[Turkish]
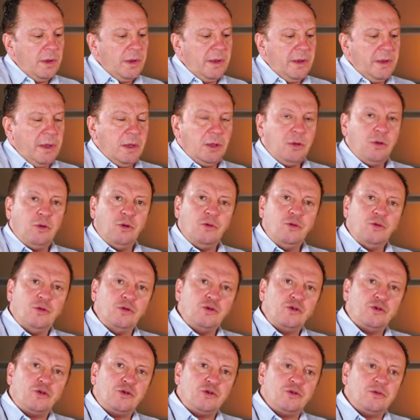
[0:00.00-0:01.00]
E,
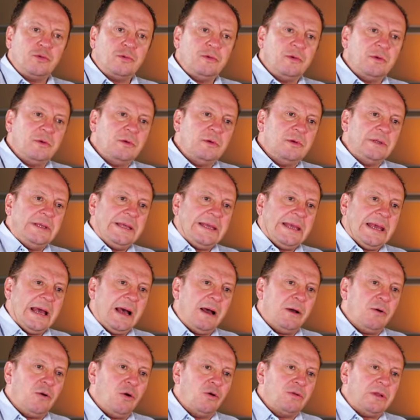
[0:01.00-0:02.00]
gündüz e,
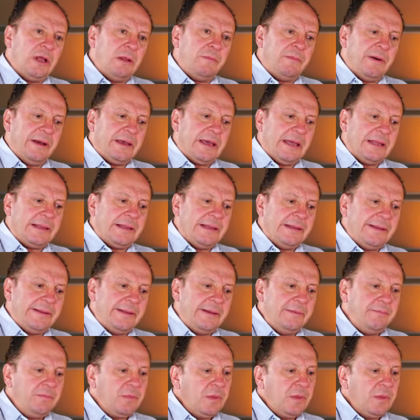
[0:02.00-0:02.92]
nikah kokteyl paketleri